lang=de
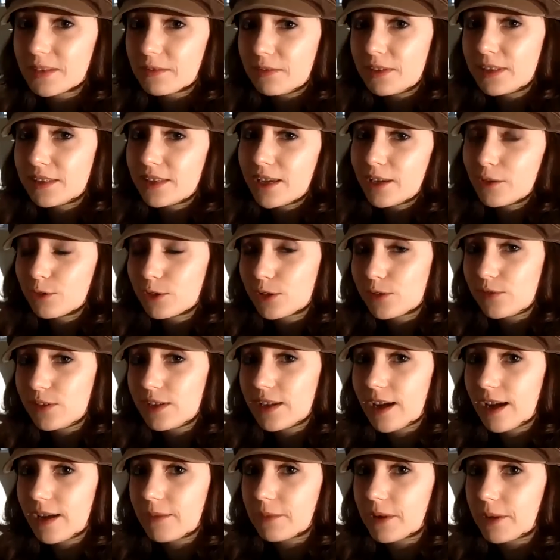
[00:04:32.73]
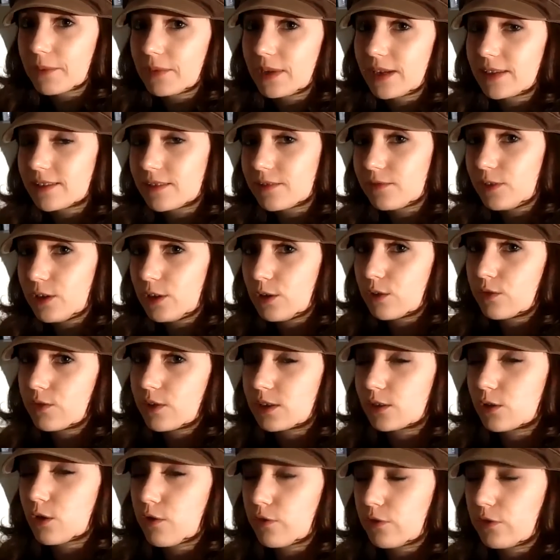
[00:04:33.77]
Wir sehen uns wieder in meinem nächsten Video,
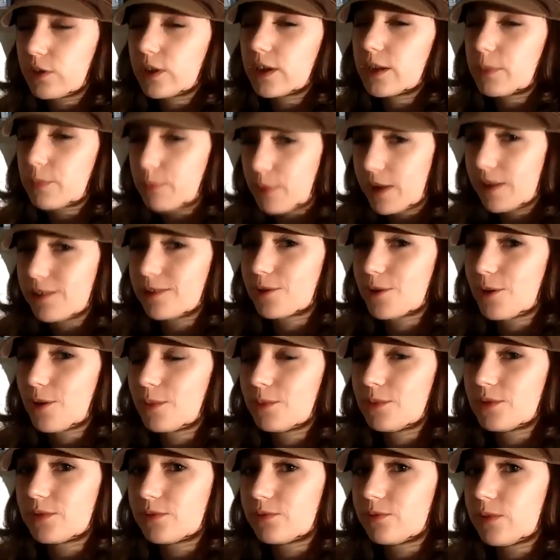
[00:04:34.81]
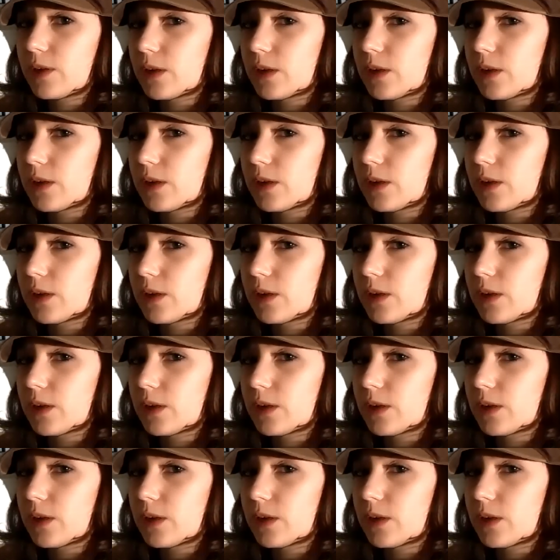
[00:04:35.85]
was hoffentlich bald kommt,